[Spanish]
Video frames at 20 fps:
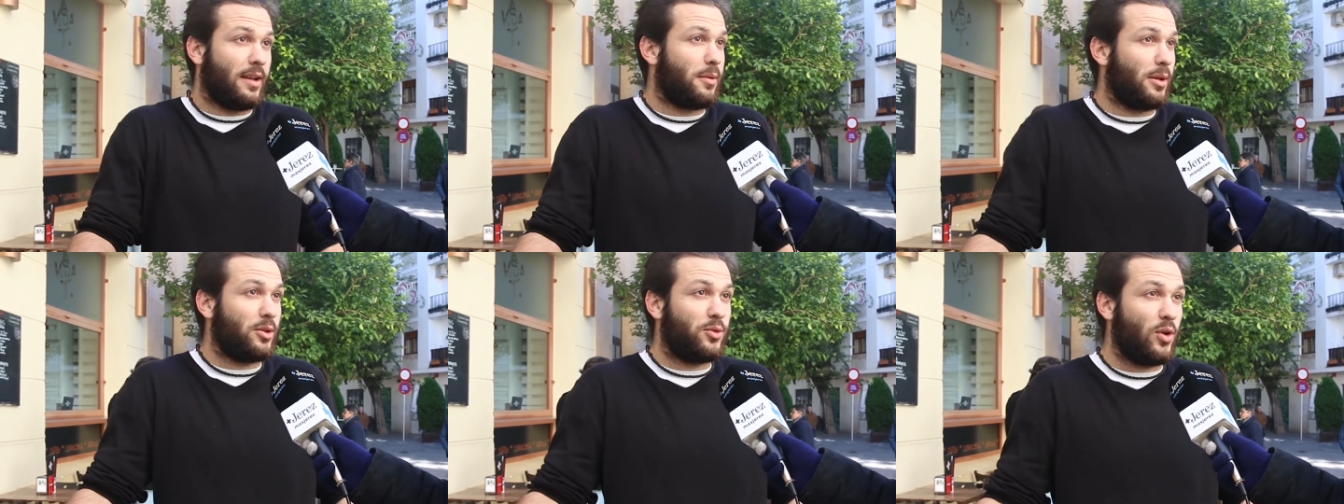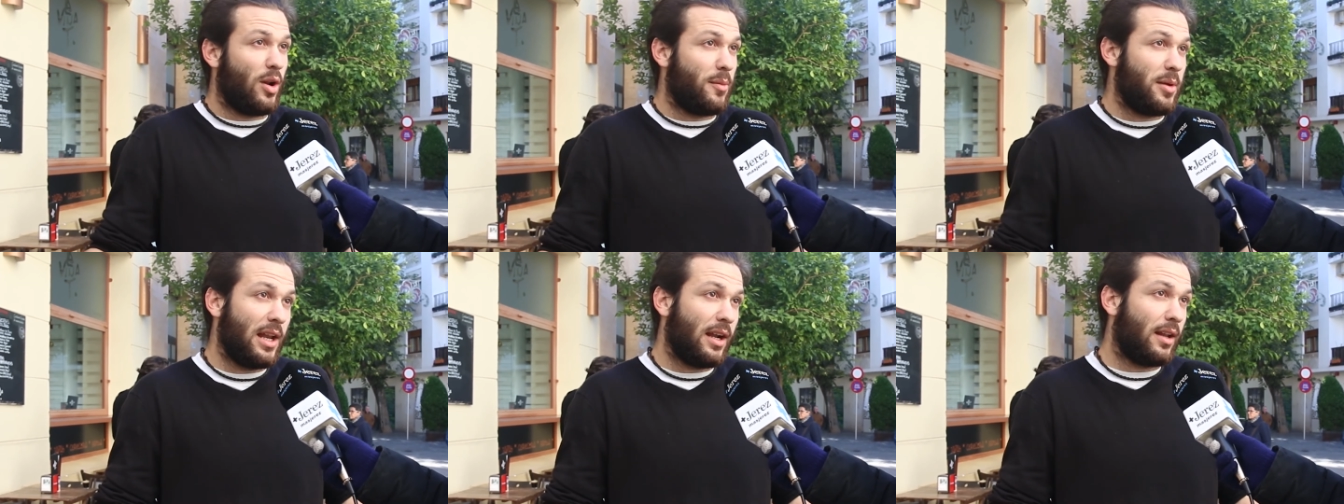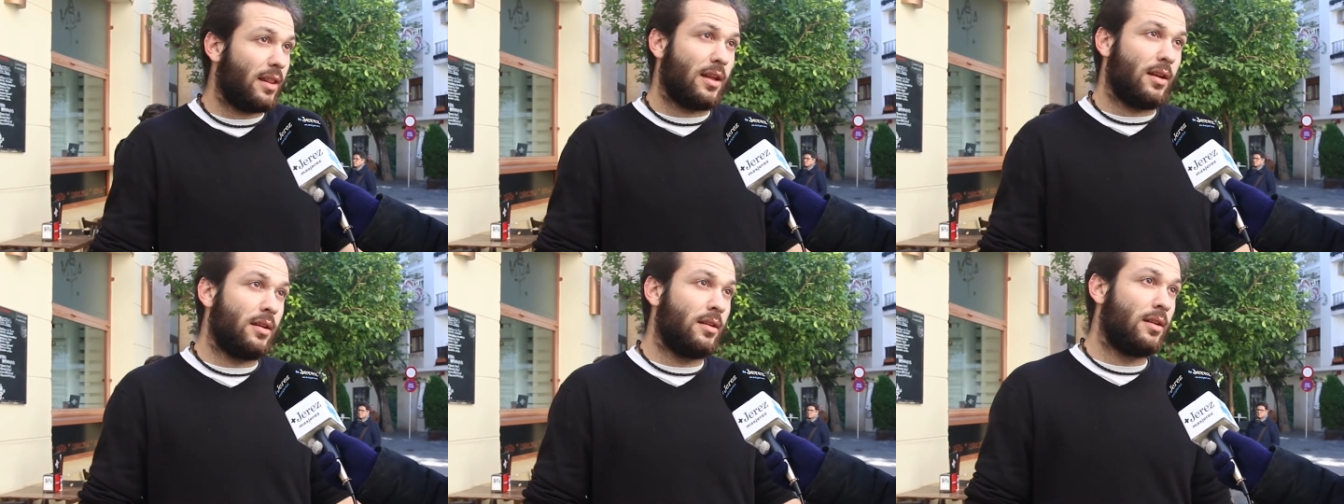el bacho una
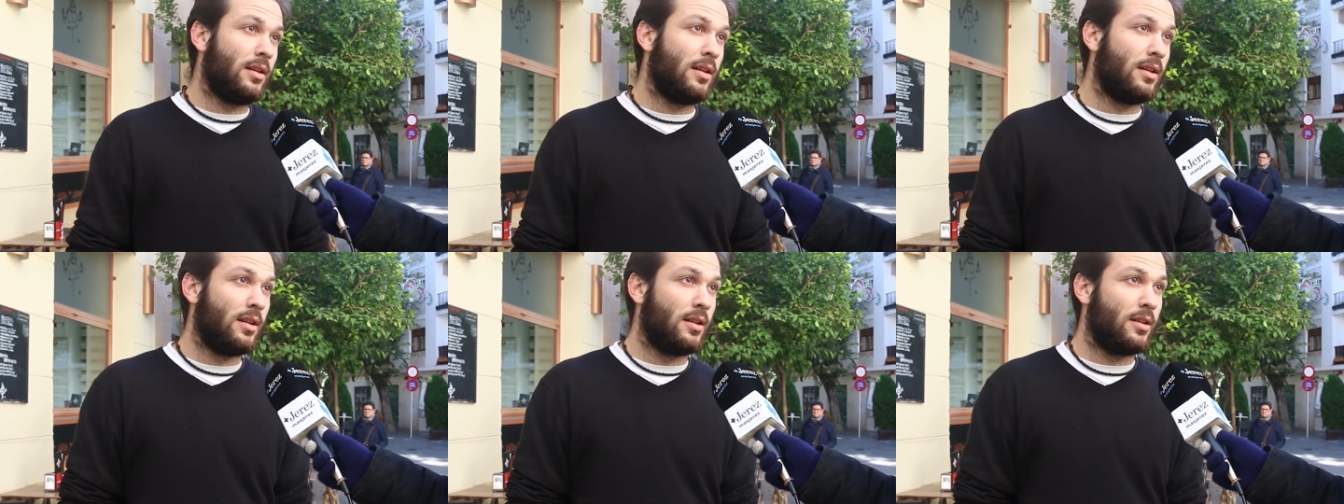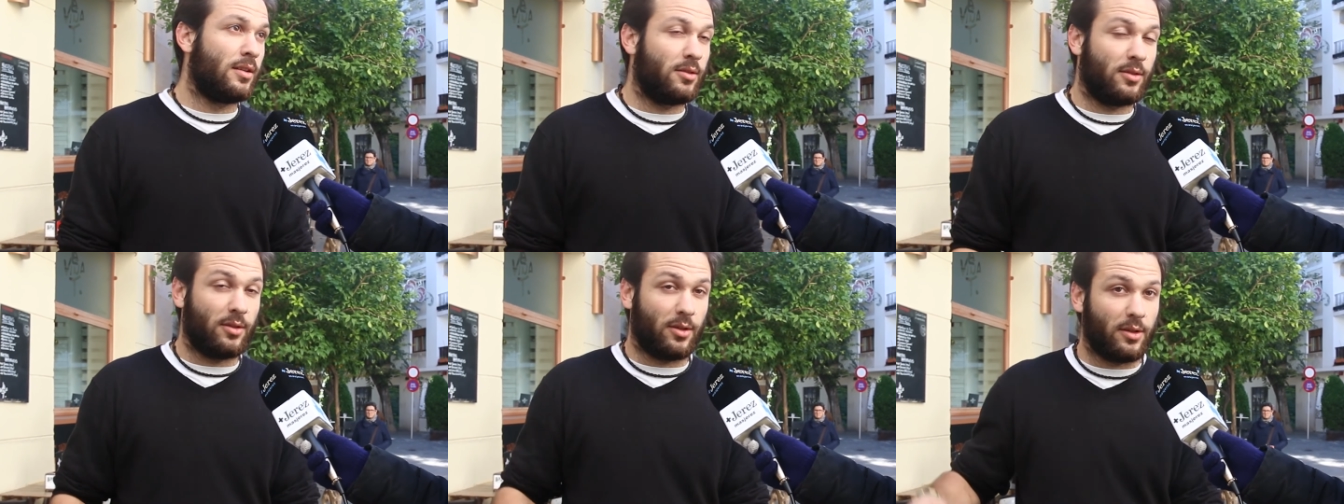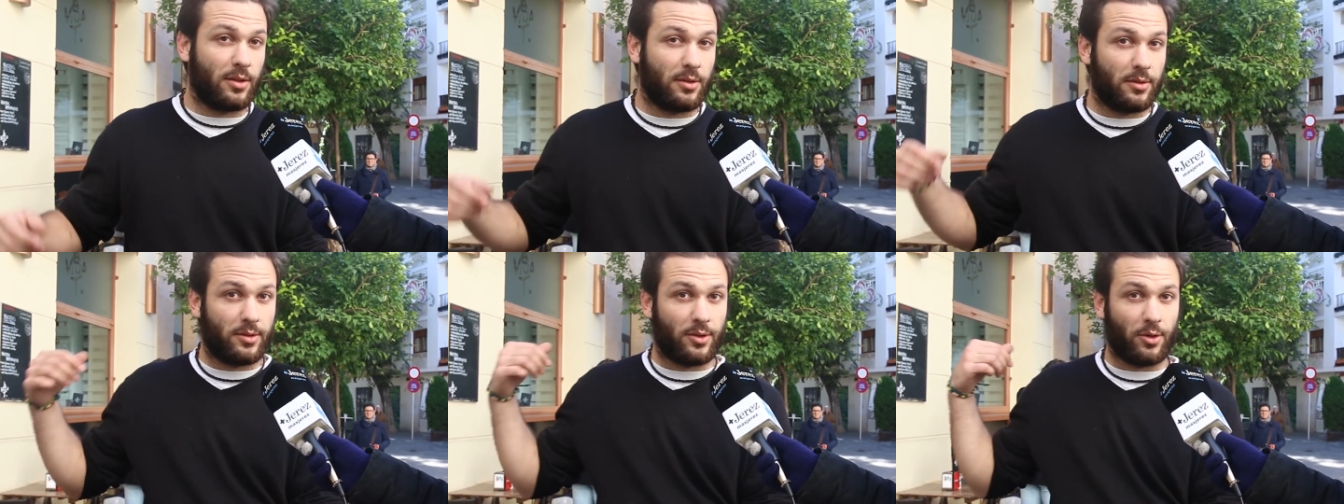mierda.
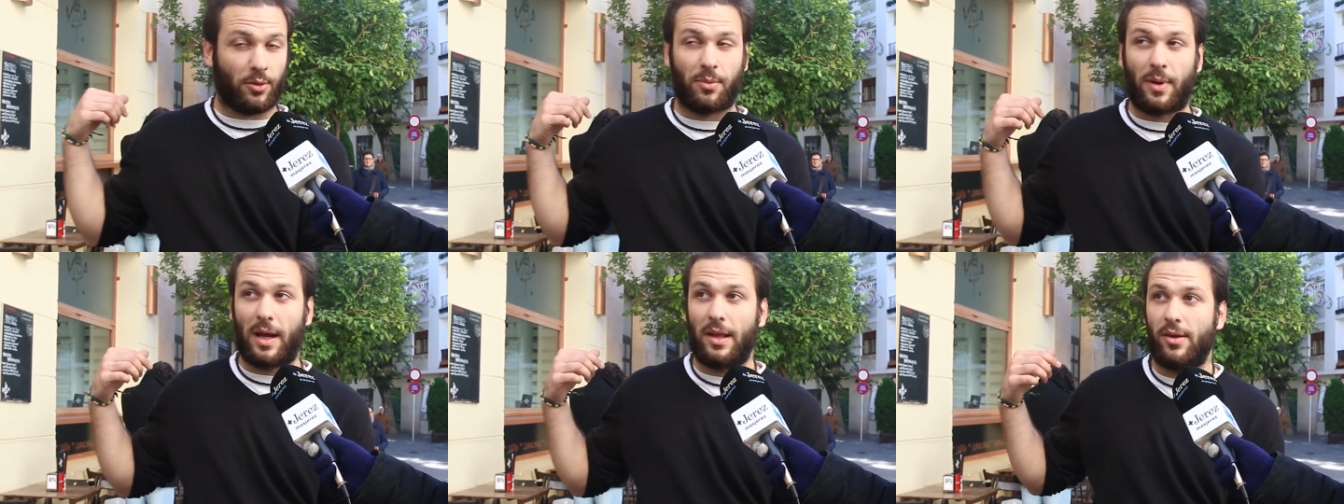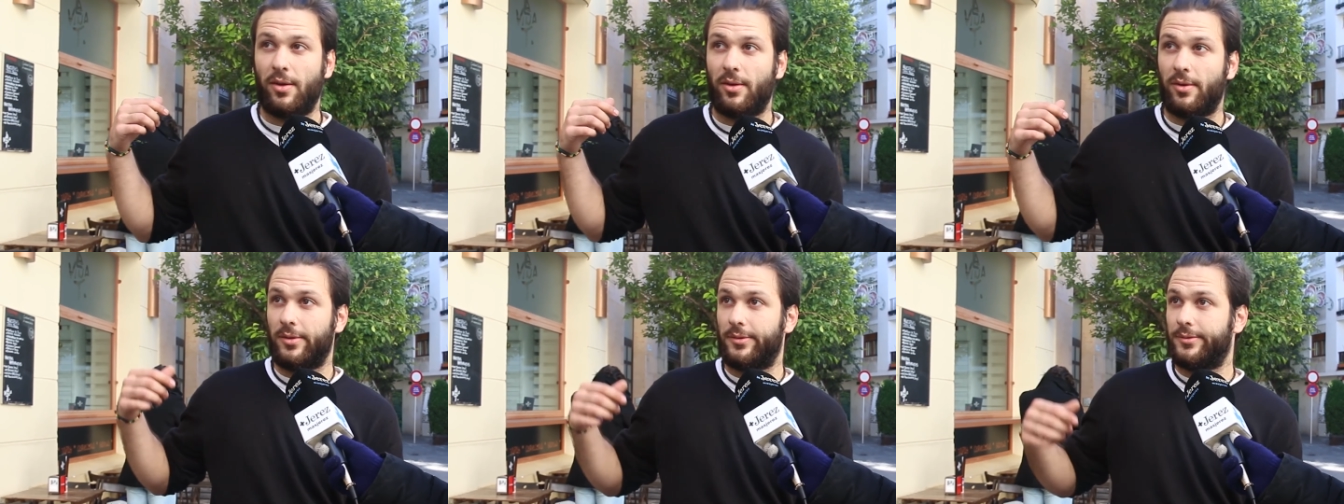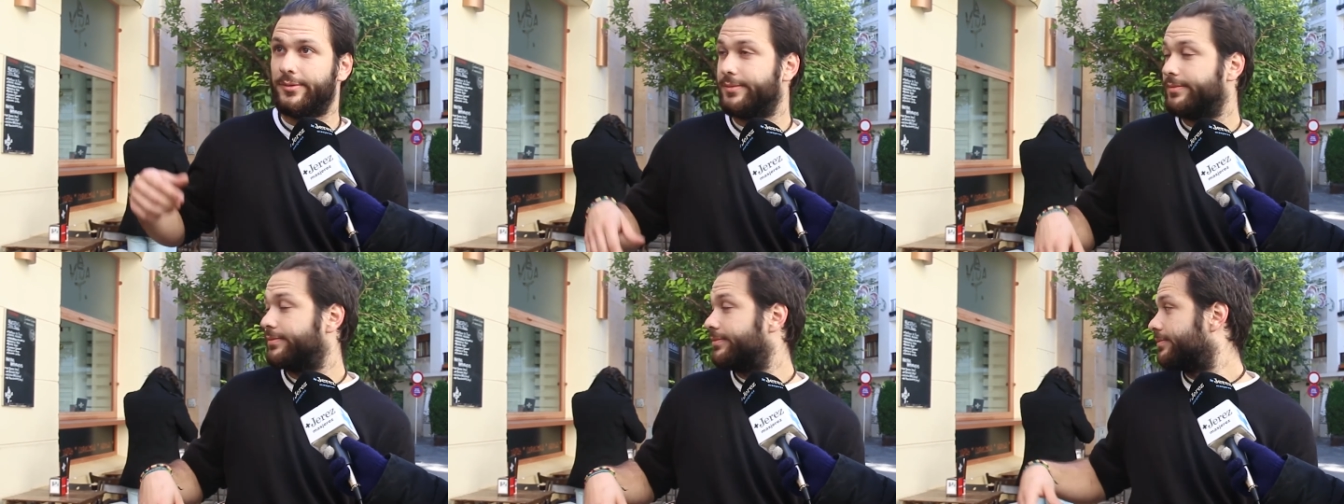Eh, estos
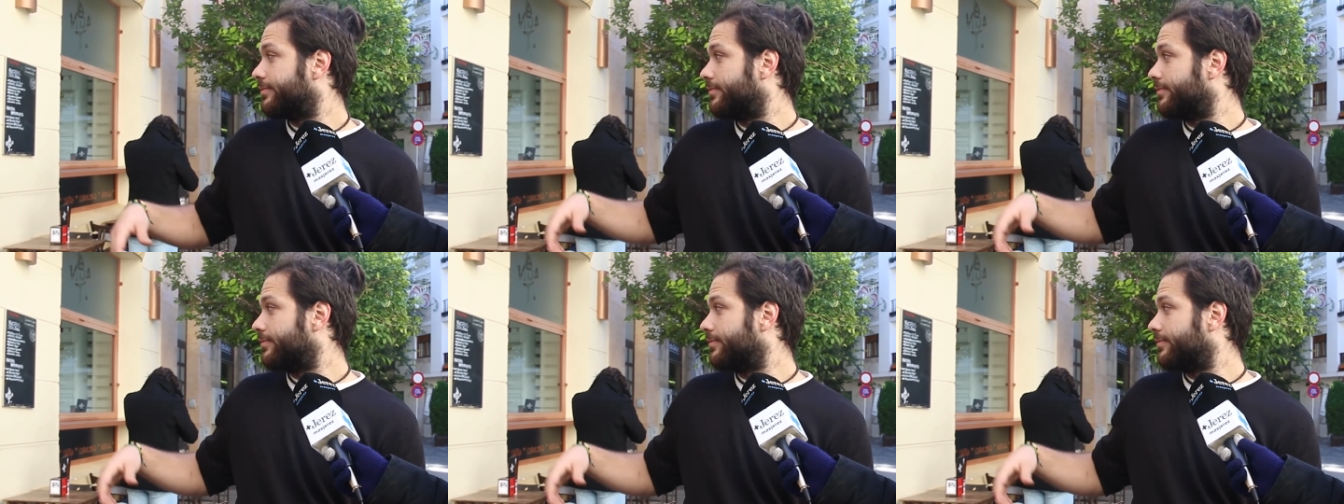baños